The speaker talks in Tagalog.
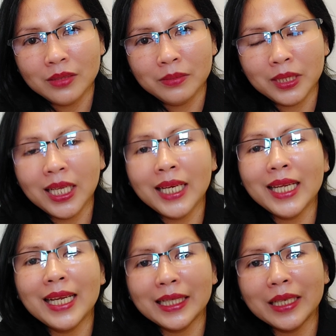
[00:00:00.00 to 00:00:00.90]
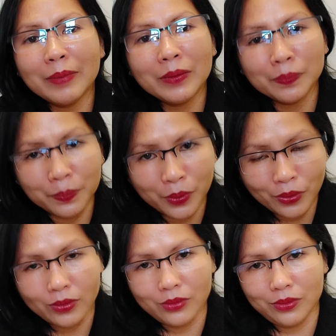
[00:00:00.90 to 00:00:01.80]
madali lang naman
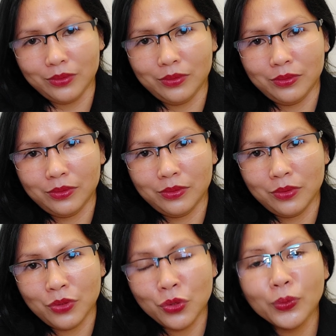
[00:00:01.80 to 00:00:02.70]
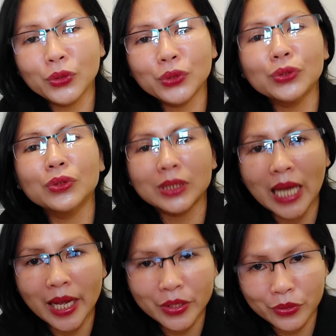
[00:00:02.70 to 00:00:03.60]
po sumunod
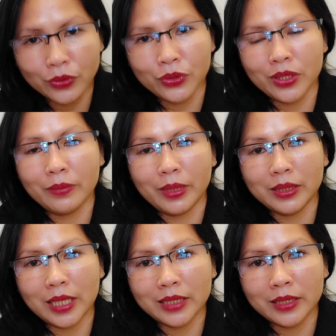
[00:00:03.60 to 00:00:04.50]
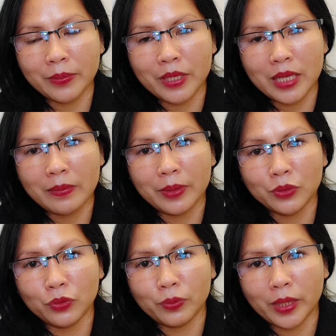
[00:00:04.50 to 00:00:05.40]
tayo sa batas na
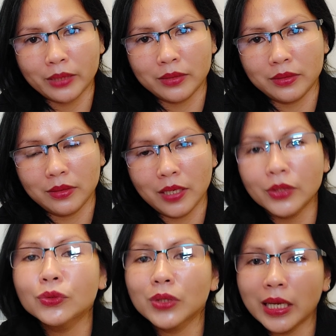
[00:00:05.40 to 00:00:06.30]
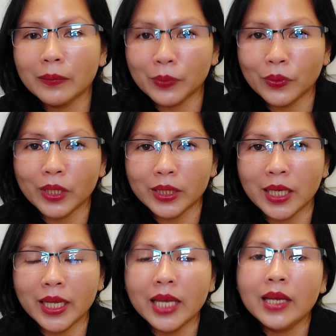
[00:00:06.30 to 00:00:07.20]
pinapatupad. Ganun lang po
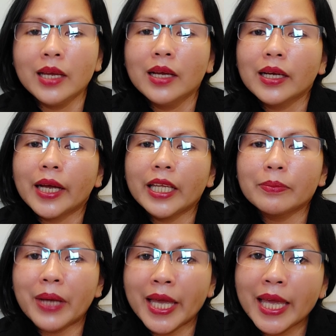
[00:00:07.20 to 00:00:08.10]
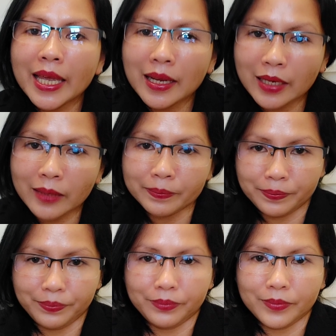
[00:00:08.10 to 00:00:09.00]
kadali. Kahit mahirap,
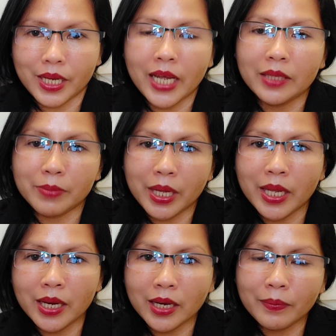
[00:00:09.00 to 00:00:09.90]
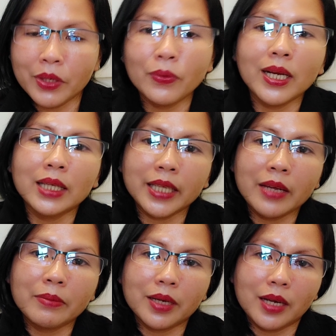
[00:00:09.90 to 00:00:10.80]
kahit mahirap, pero wala
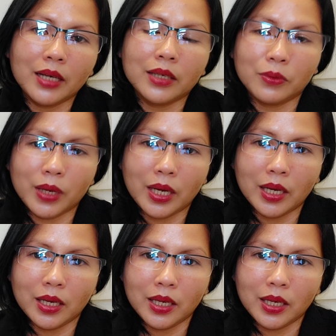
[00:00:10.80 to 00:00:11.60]
tayong magagawa.